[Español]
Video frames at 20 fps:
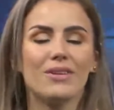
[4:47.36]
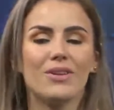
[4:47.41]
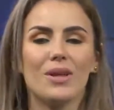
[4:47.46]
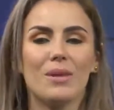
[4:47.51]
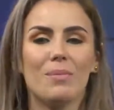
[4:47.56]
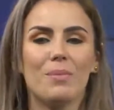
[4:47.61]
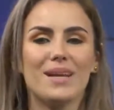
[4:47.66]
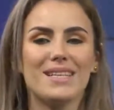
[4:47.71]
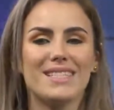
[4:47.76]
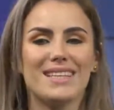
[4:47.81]
de
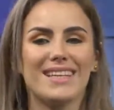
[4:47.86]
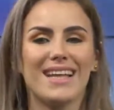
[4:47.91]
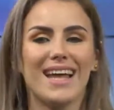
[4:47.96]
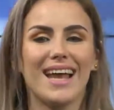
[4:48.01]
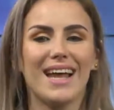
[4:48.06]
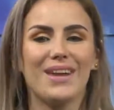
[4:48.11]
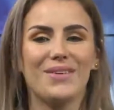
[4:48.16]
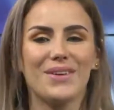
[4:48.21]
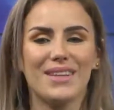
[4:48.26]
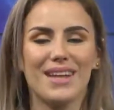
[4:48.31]
presentar
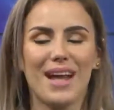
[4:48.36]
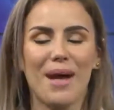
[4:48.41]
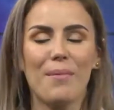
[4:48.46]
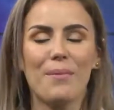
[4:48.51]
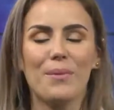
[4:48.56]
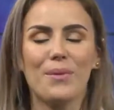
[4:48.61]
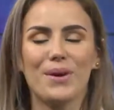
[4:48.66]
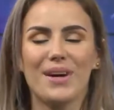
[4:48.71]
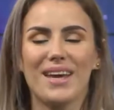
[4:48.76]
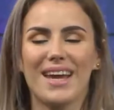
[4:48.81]
a nuestras
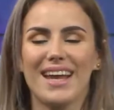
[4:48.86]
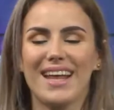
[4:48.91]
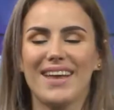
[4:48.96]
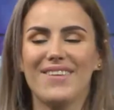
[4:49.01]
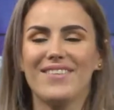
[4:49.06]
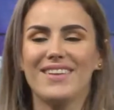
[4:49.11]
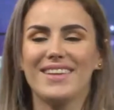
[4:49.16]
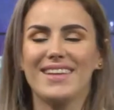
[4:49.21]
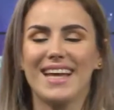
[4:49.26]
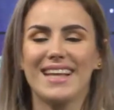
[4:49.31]
mujeres
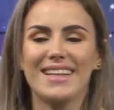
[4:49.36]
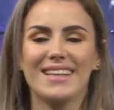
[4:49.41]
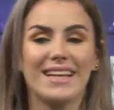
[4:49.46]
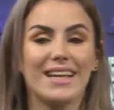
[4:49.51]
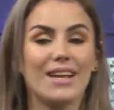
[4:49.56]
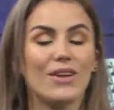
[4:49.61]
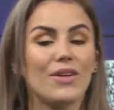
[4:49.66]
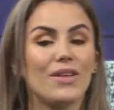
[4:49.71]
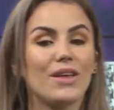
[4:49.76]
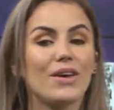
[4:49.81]
brillantes.
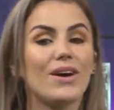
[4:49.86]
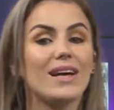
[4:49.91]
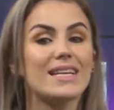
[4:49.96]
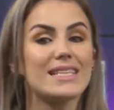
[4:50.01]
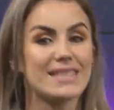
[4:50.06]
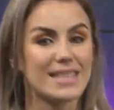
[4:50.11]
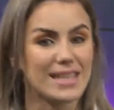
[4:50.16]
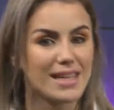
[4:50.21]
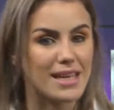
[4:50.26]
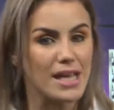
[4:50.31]
Y lo digo
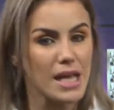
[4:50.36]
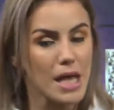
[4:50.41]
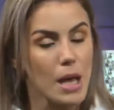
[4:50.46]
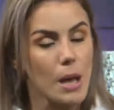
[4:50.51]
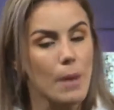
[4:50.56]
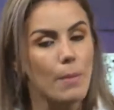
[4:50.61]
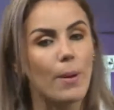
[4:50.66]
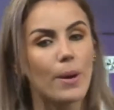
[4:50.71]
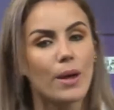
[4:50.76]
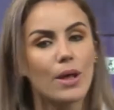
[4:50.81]
así
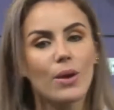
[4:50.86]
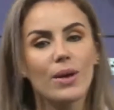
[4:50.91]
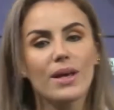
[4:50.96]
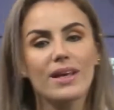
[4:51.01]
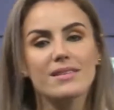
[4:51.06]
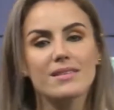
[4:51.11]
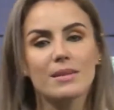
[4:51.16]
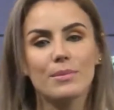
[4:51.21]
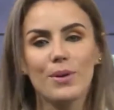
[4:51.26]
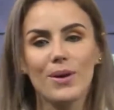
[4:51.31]
porque hoy
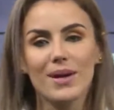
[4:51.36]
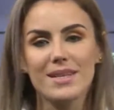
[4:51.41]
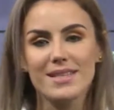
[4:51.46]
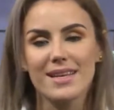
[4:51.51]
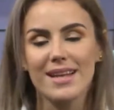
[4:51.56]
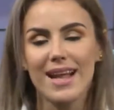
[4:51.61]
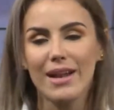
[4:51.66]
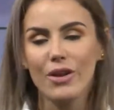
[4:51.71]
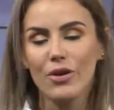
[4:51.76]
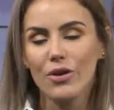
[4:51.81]
quisimos
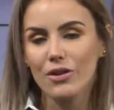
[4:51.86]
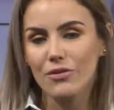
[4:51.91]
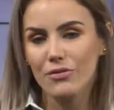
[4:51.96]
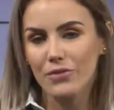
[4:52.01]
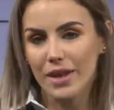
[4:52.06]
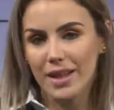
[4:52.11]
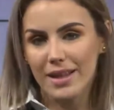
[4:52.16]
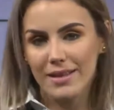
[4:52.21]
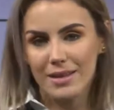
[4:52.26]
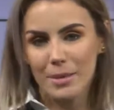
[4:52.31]
hacer algo
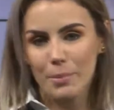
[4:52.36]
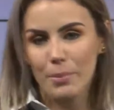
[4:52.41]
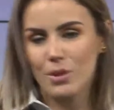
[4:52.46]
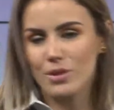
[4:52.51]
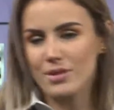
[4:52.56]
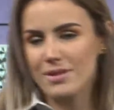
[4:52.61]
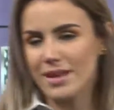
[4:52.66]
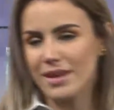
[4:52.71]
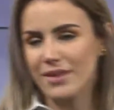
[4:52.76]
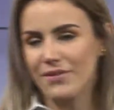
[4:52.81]
diferente por
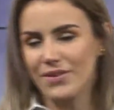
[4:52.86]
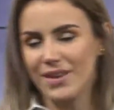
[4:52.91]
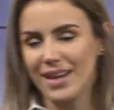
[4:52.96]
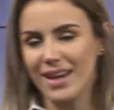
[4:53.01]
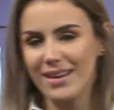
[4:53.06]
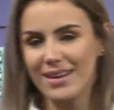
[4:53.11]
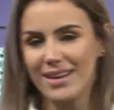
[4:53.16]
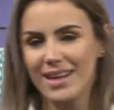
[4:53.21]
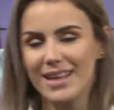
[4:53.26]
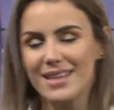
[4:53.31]
ser
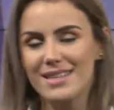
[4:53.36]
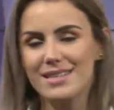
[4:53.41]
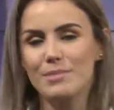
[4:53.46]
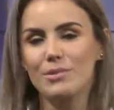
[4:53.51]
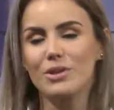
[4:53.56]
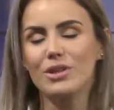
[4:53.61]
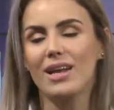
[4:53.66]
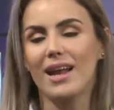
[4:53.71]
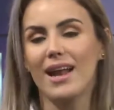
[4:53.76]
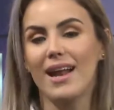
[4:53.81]
viernes,
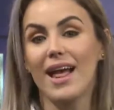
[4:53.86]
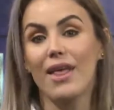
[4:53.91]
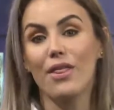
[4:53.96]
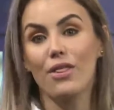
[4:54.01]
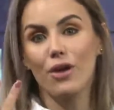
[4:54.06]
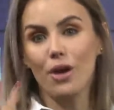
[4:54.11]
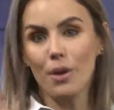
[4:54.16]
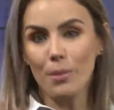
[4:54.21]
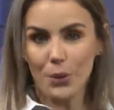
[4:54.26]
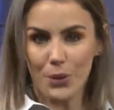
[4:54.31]
quisimos traer a
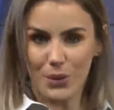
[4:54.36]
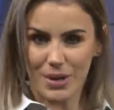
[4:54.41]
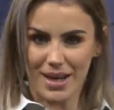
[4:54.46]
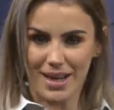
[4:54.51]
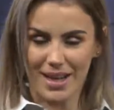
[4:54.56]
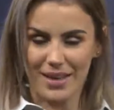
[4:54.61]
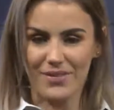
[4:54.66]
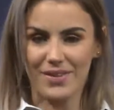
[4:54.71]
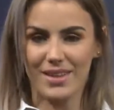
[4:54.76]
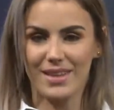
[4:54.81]
dos
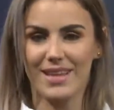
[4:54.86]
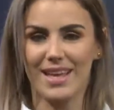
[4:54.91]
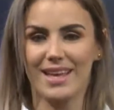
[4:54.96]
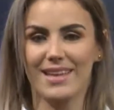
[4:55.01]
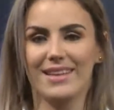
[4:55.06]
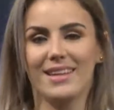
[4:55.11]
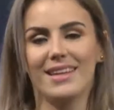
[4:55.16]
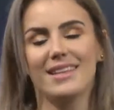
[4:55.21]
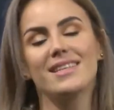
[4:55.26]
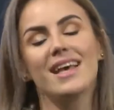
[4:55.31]
mujeres
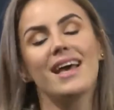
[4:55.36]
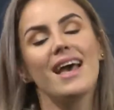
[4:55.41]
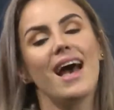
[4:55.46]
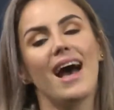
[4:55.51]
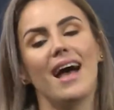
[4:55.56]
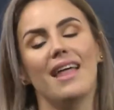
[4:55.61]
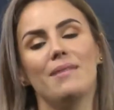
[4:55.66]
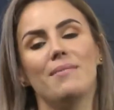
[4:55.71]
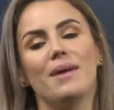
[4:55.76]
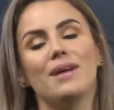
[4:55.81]
brillantes.
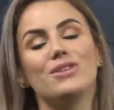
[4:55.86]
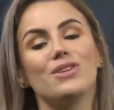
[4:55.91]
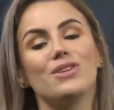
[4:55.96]
Además yo